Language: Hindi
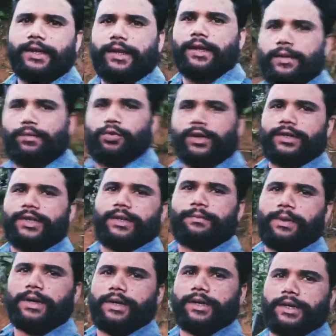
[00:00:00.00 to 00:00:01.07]
है पूरा
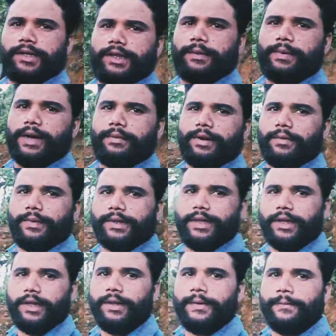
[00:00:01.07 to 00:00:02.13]
साथ कितना बड़ा बड़ा
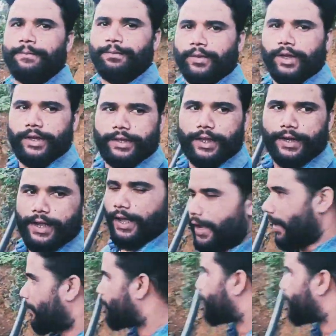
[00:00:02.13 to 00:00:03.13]
पात्र है इधर ही आया